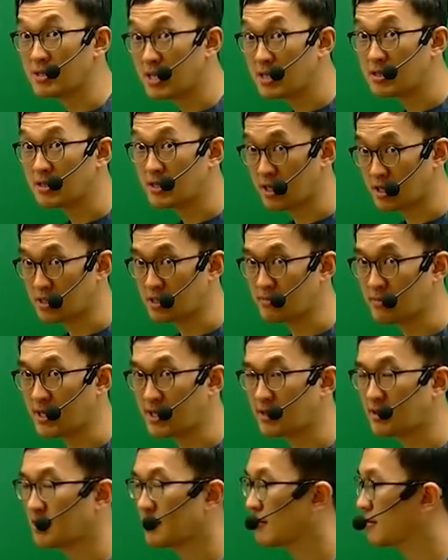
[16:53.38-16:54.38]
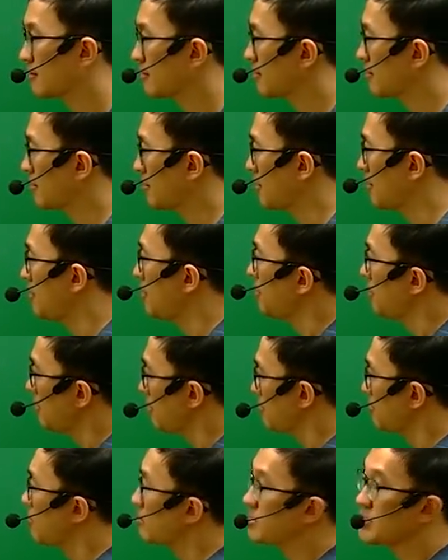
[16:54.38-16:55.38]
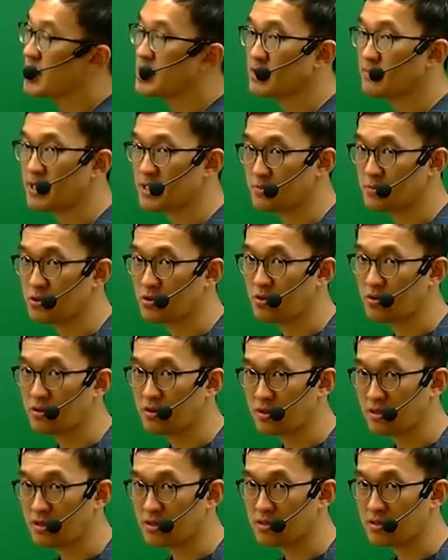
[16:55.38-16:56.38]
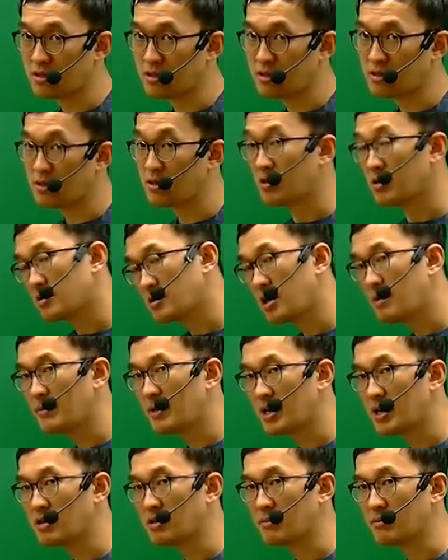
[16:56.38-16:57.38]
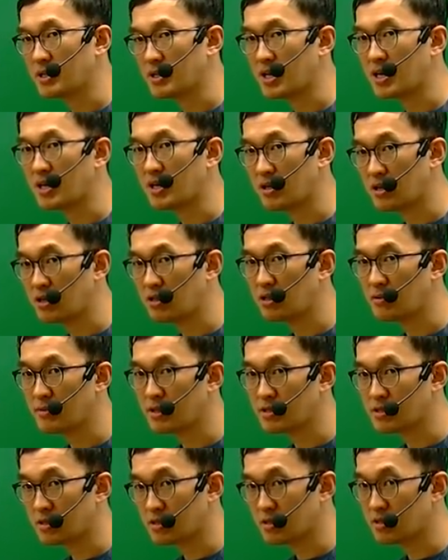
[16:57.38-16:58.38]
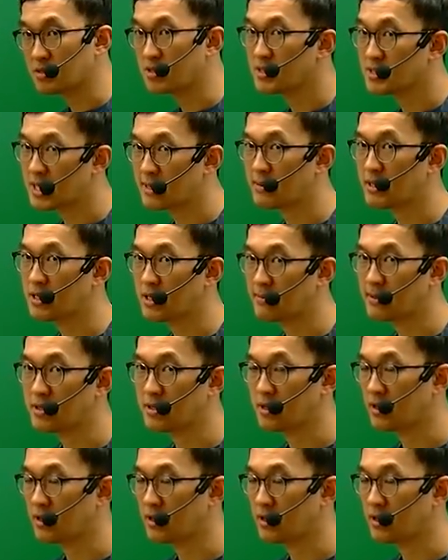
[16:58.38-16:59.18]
사전에 있지만 걱정하지 마십시오. 뒤에서 설명할 겁니다. 읽으면서 뜻을 잡아내면